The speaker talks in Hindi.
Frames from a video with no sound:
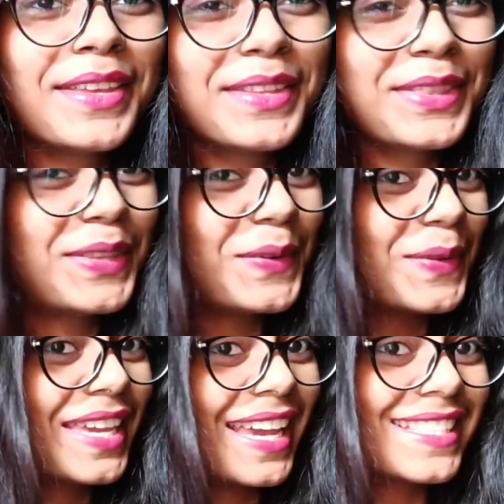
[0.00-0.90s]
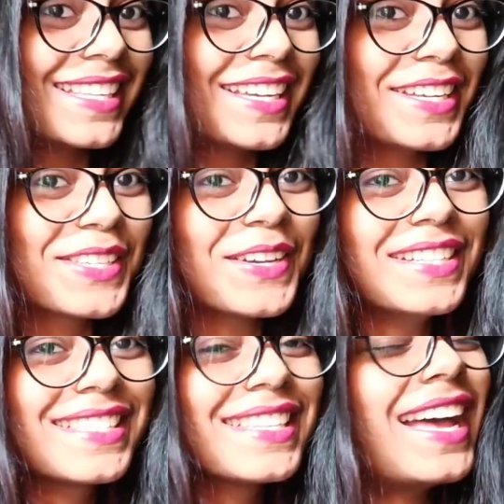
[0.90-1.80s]
तो कैसा लगा
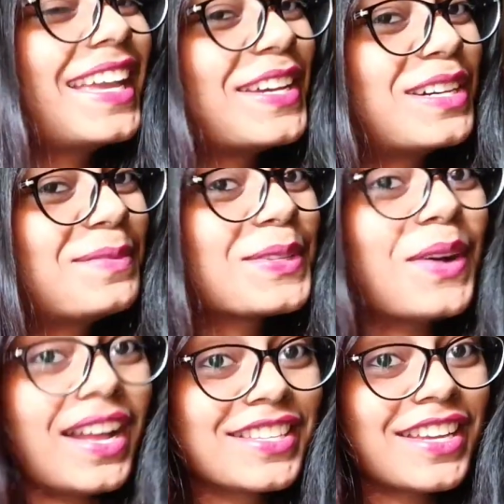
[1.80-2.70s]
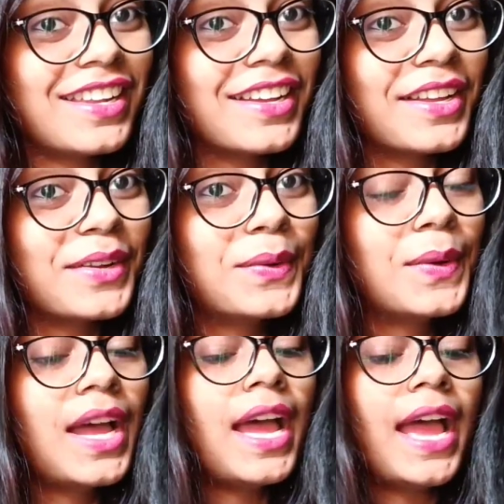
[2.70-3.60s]
शॉट्स आई होप सो अच्छा लगा हो
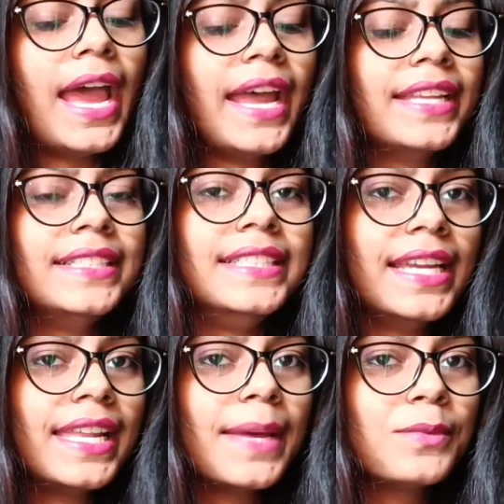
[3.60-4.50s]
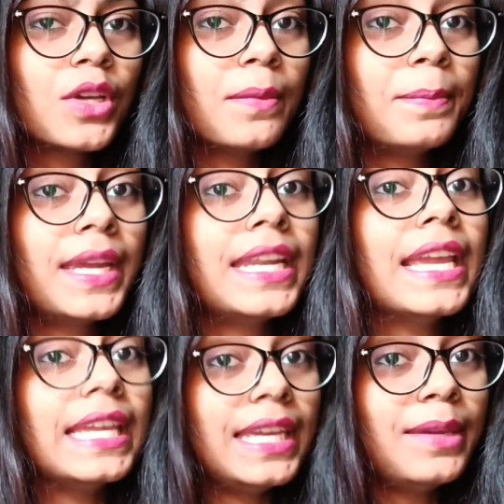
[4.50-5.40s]
एंड ये लैपटॉप
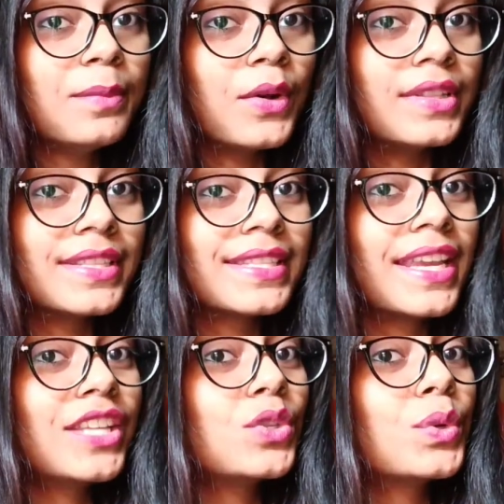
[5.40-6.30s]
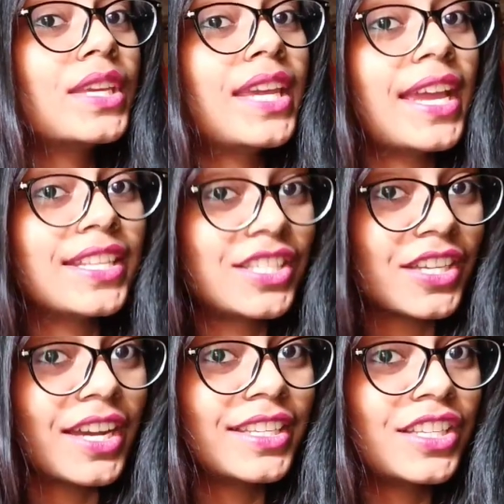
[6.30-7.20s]
मैंने ई मॉल से जो कि है
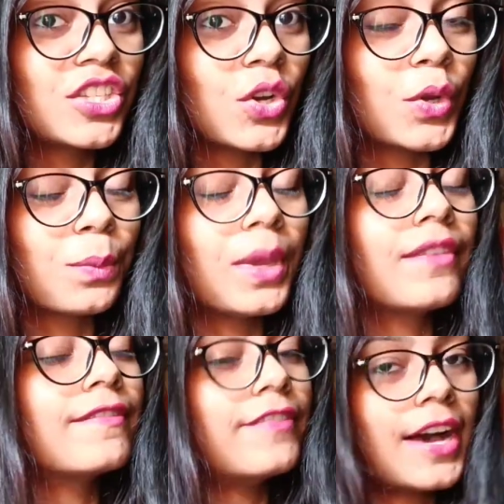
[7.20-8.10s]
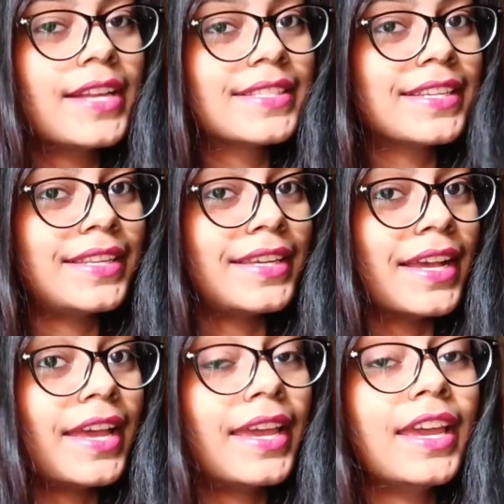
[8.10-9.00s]
चांदी चौक में वहाँ से लिया
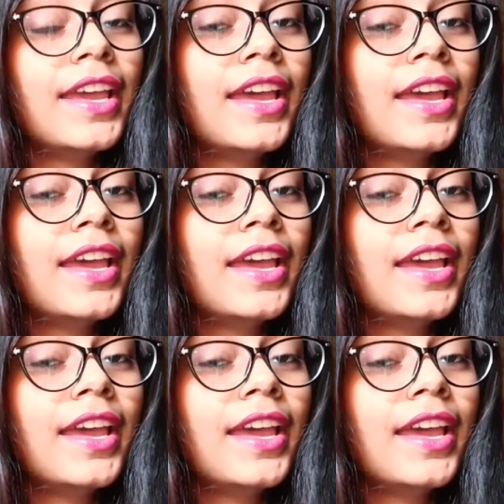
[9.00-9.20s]
है